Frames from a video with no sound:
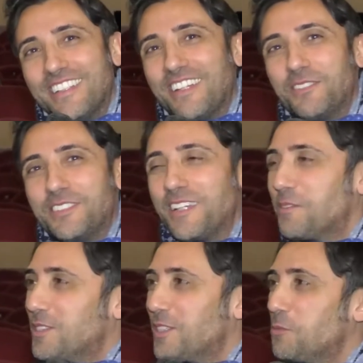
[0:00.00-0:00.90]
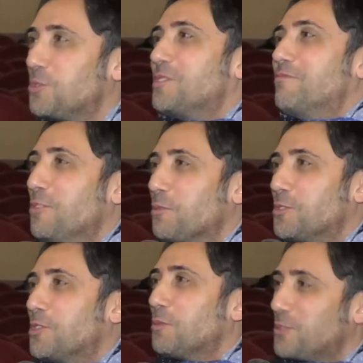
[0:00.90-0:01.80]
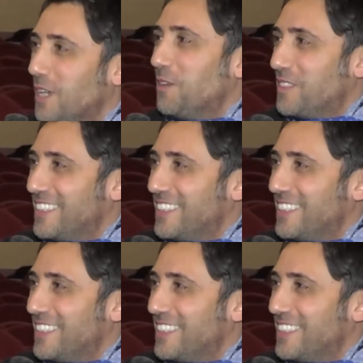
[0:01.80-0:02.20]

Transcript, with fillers: le interviste in queste, uno si informa, dice possiamo